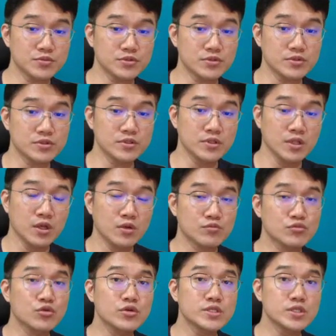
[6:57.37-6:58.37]
분들은
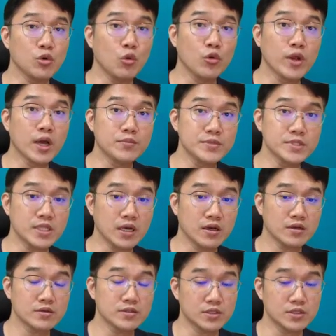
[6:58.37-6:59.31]
물론 이제 오래 합니다.